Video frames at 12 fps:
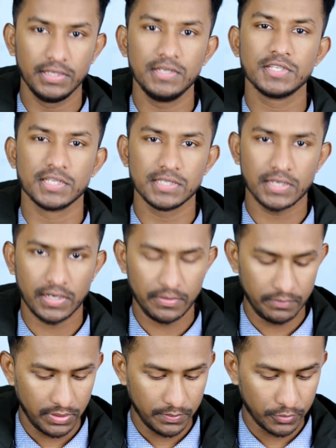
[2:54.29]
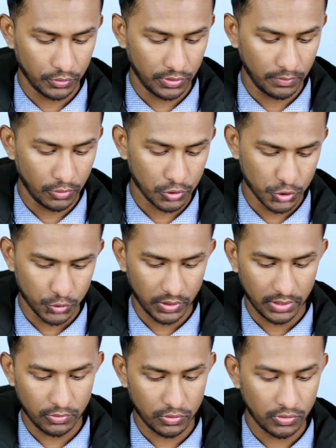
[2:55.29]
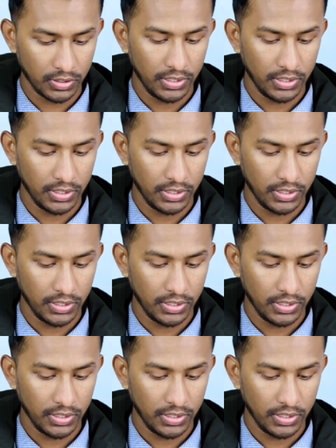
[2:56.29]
তিরিশ হাজার আর বি প্রতি বছর এবং